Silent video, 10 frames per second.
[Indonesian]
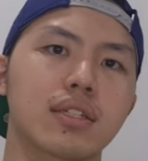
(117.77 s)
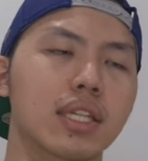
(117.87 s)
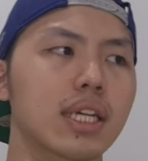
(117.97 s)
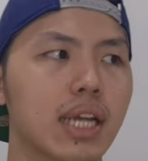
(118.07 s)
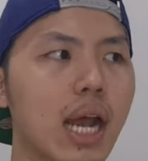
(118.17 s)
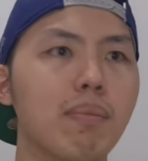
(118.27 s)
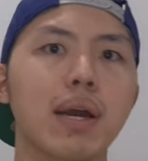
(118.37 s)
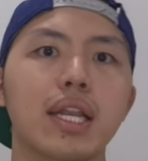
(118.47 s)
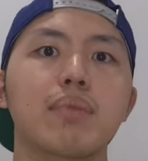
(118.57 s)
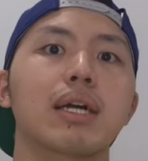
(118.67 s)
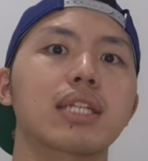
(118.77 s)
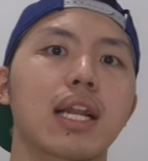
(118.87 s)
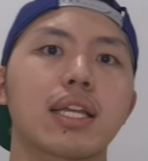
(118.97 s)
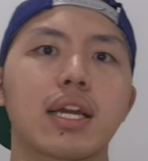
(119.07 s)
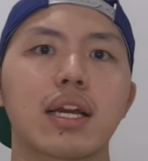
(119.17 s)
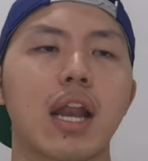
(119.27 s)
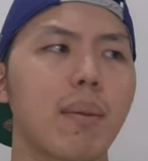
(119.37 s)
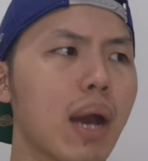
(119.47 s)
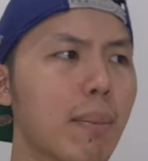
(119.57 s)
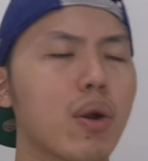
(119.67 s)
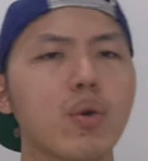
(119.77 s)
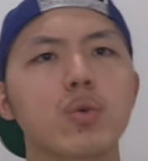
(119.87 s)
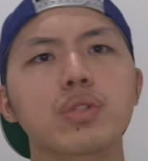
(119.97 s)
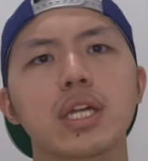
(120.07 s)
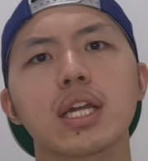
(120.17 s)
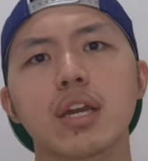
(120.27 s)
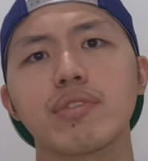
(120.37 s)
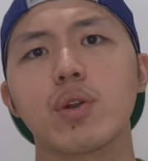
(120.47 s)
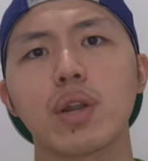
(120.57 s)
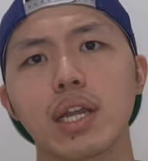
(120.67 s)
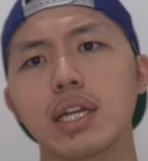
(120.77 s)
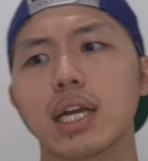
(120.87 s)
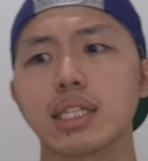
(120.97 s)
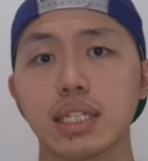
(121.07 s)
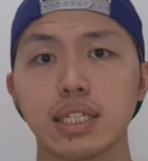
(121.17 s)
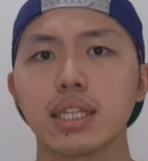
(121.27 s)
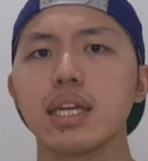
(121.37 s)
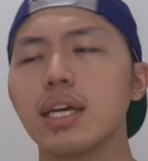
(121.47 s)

Ini kenapa nih masalahnya? Kenapa apa urusannya Kevin O'Leary dengan CZ?